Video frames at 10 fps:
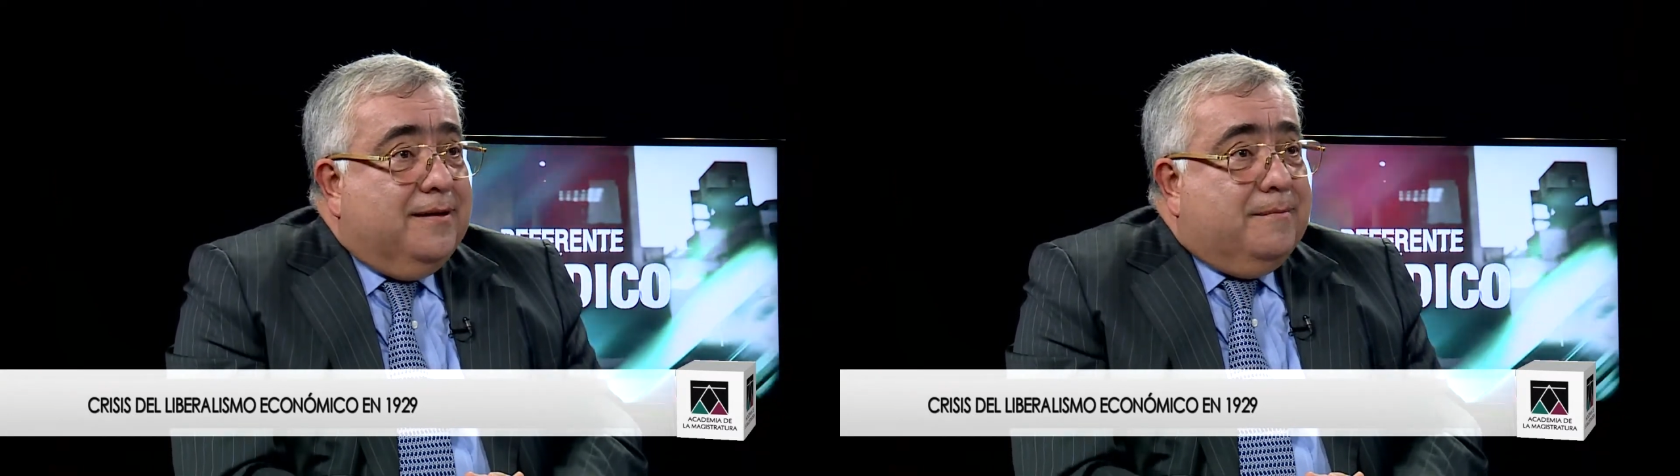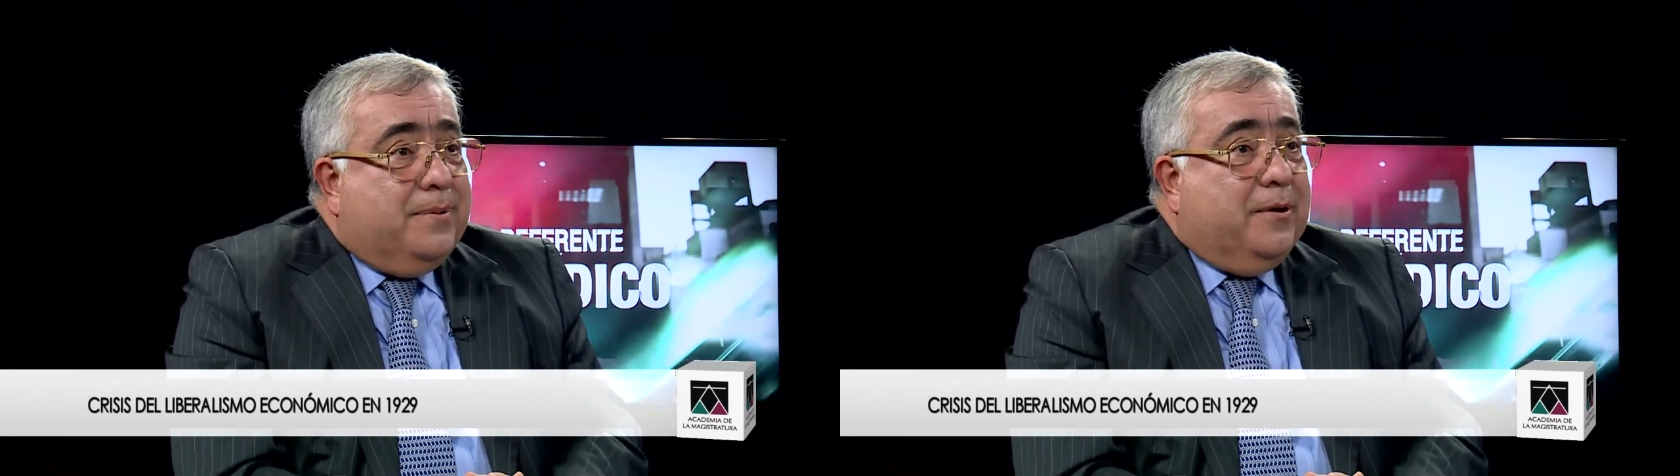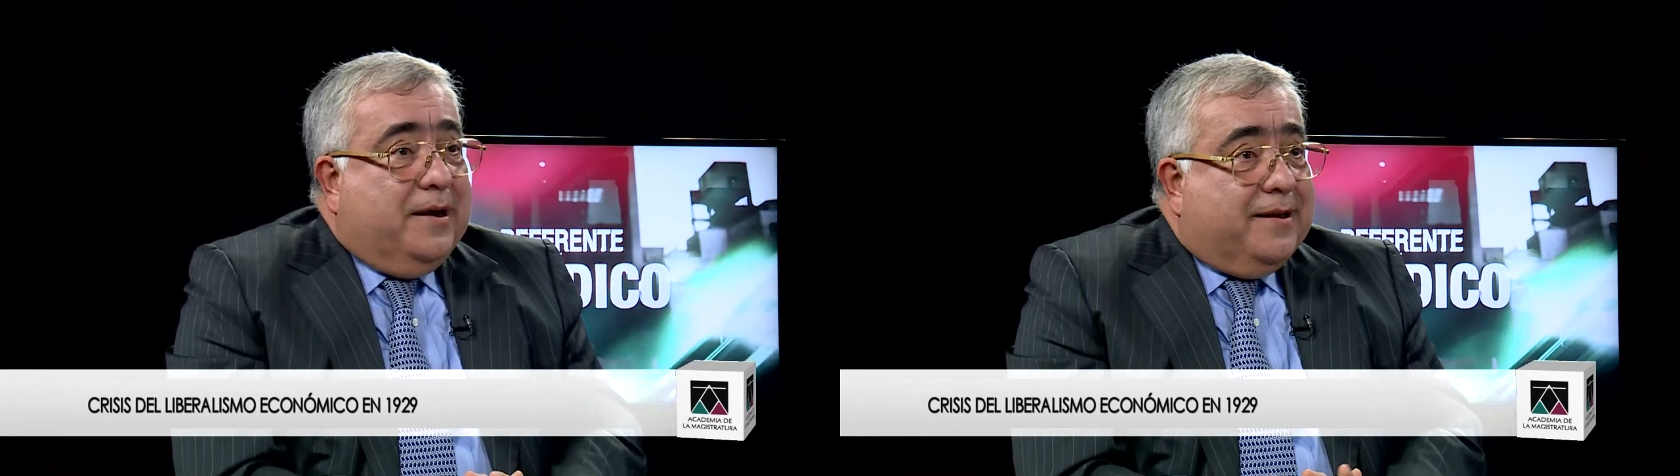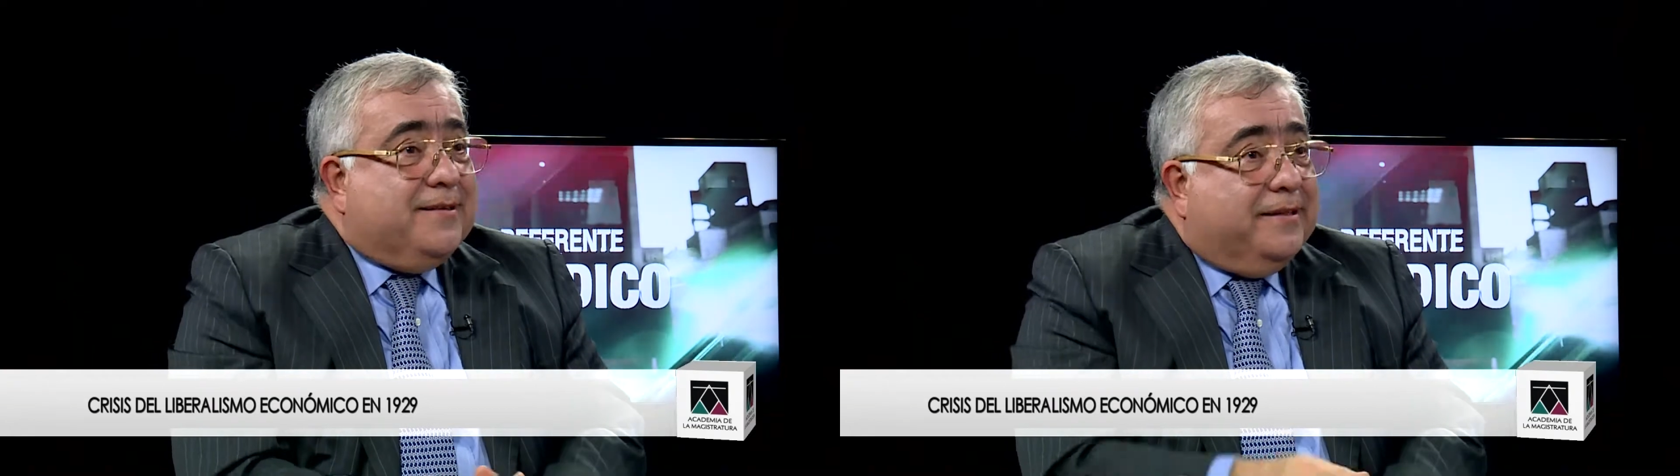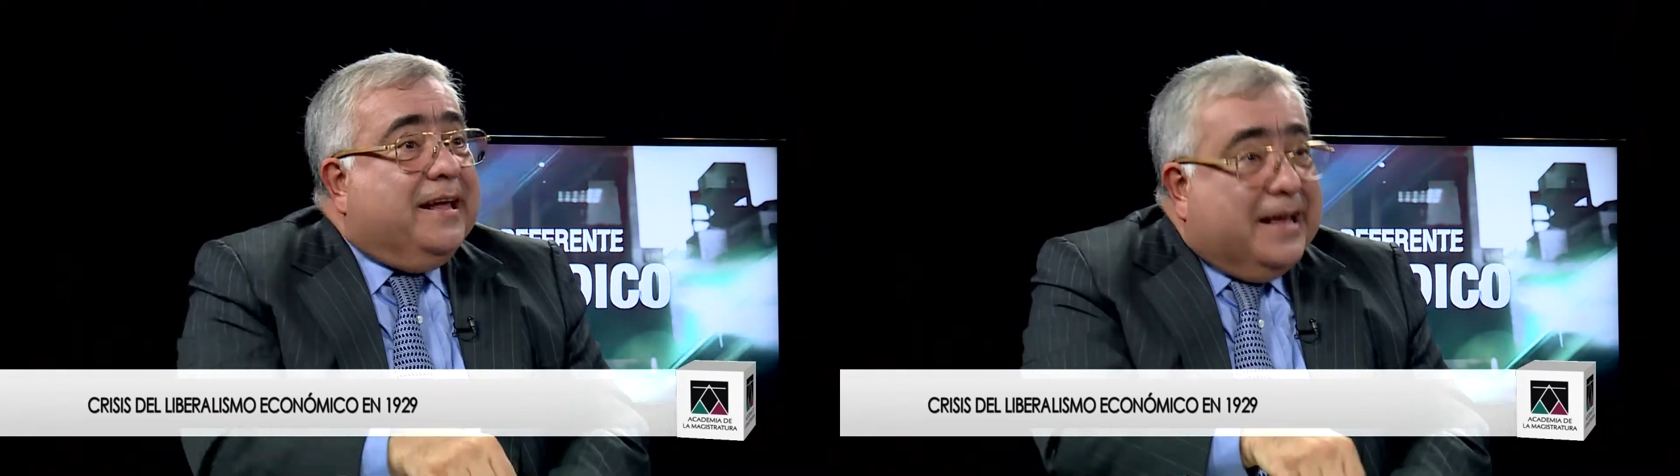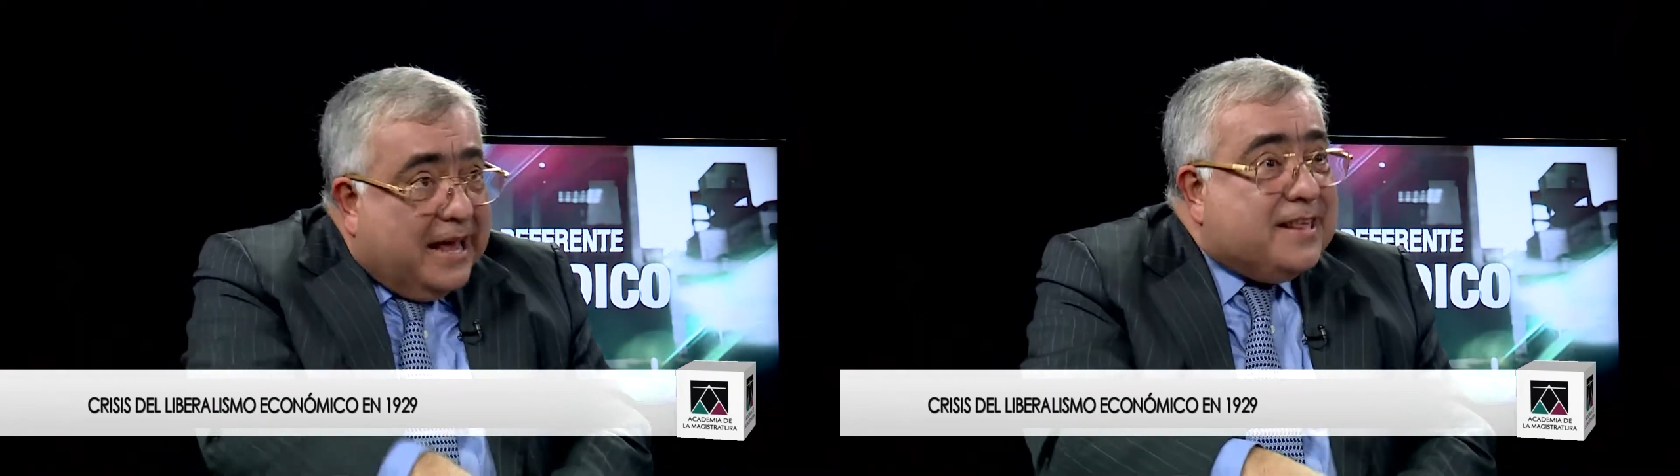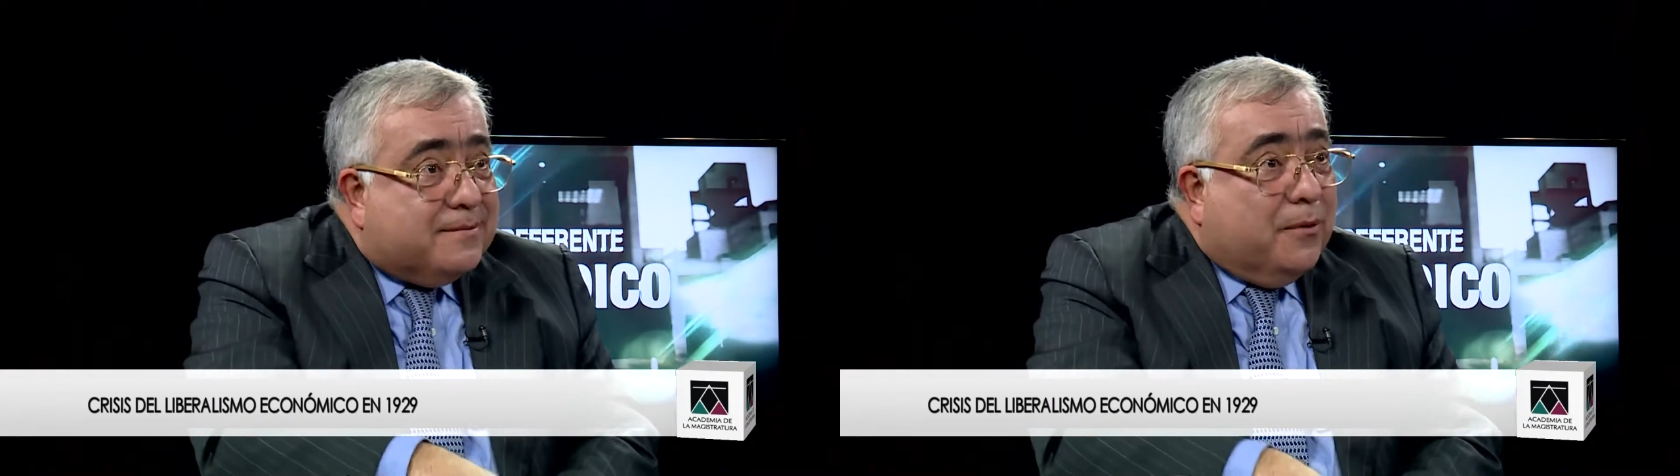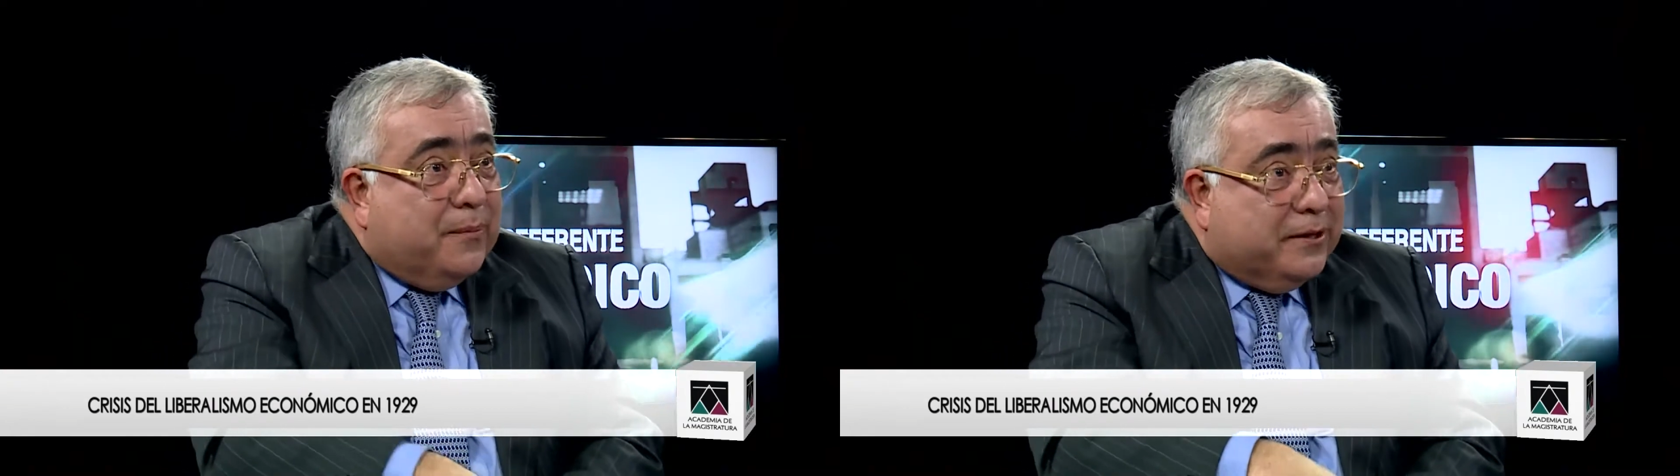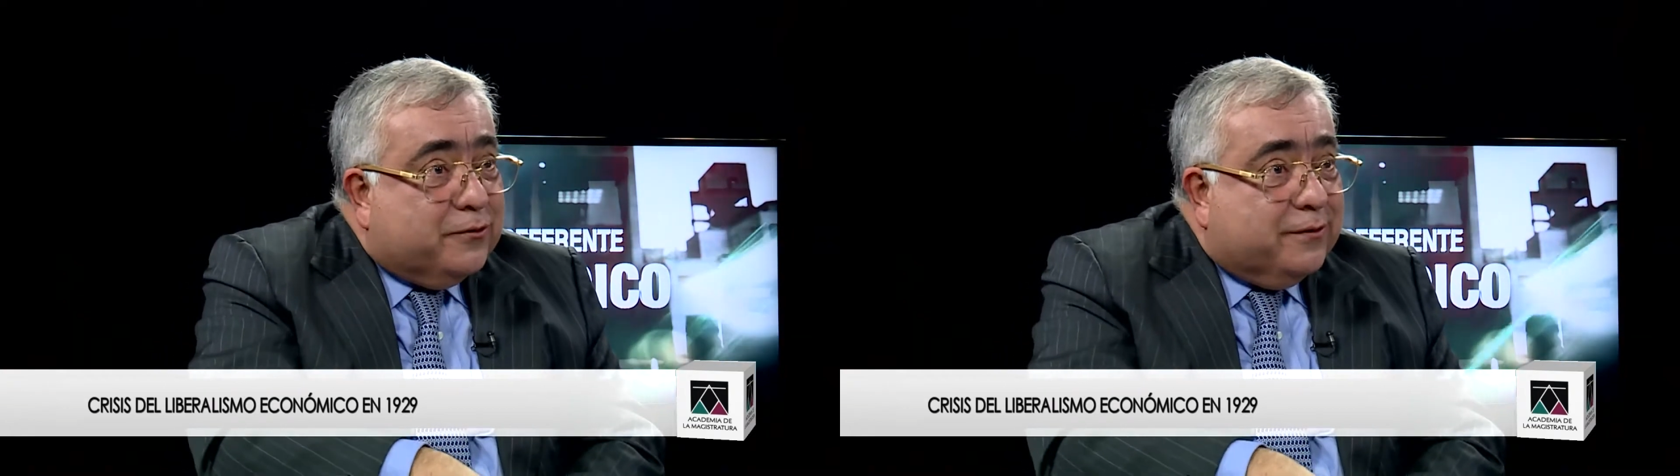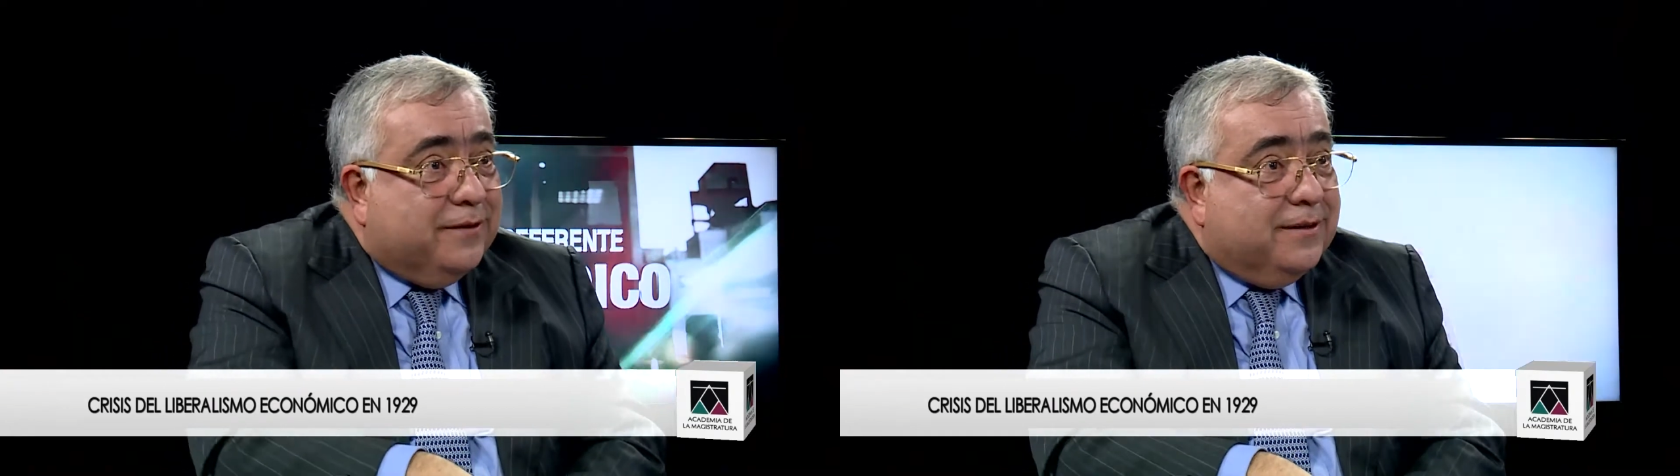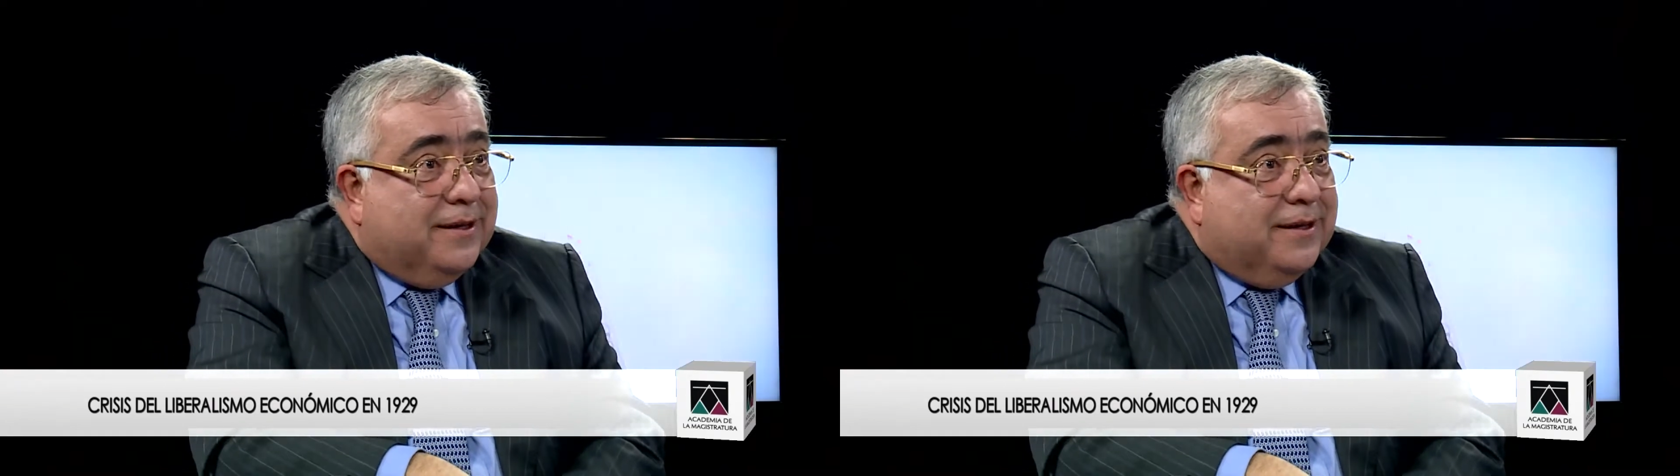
pero la receta en ese momento